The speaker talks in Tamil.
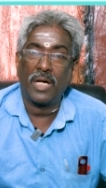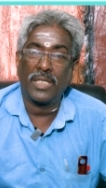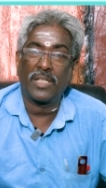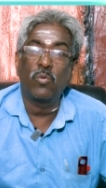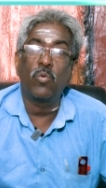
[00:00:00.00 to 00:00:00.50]

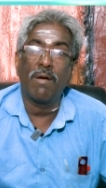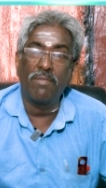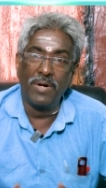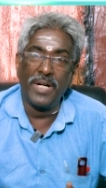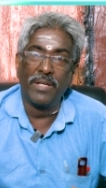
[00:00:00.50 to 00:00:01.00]
அதற்கு
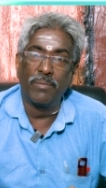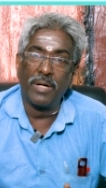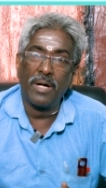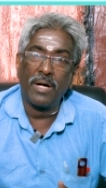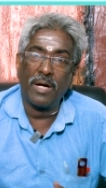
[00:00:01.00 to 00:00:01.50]
உணவு வேண்டும்
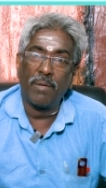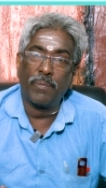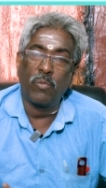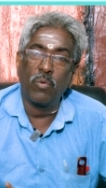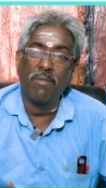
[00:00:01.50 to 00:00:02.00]

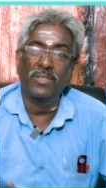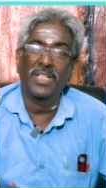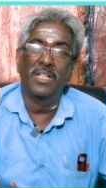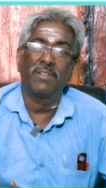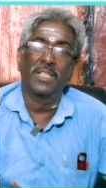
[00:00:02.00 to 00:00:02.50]
அப்போ உணவு
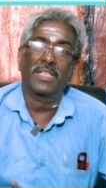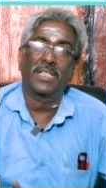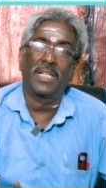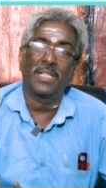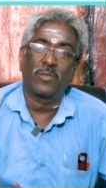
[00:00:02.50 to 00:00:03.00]

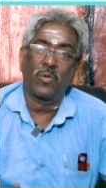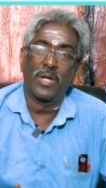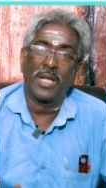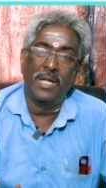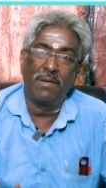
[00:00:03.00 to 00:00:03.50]
தேடுவதற்கு அதற்கு ஒரு
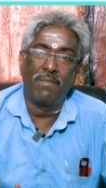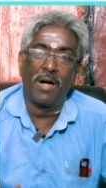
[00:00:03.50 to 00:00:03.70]
நல்ல